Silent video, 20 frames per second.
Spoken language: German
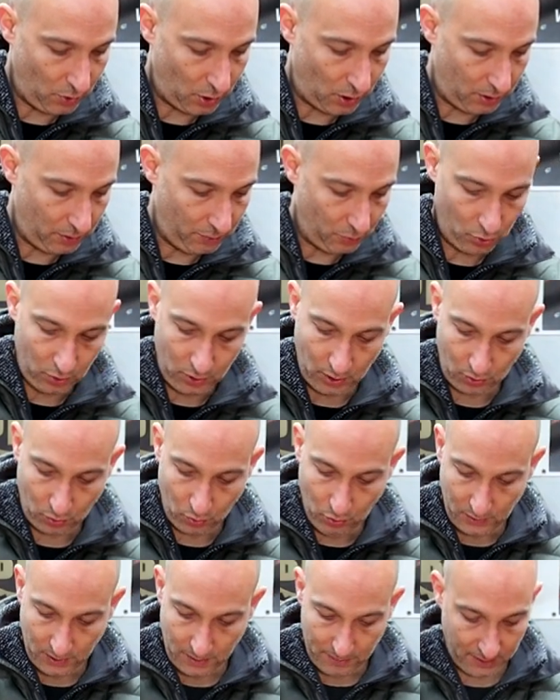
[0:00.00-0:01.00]
Ja, die müsste jetzt
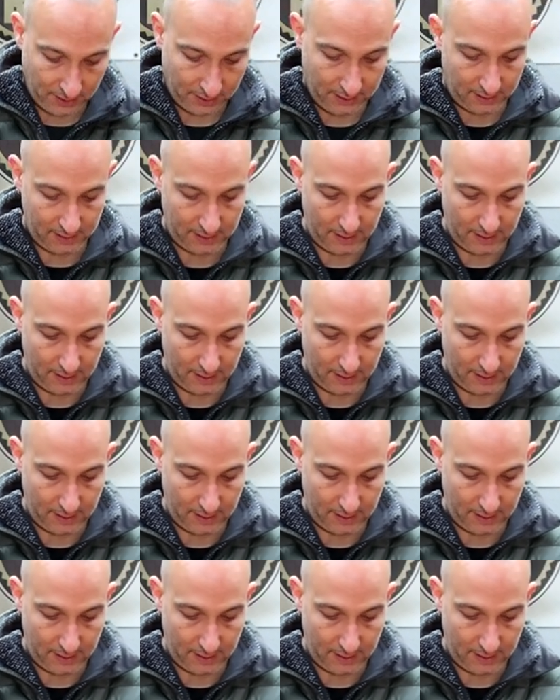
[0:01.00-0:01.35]
gut temperiert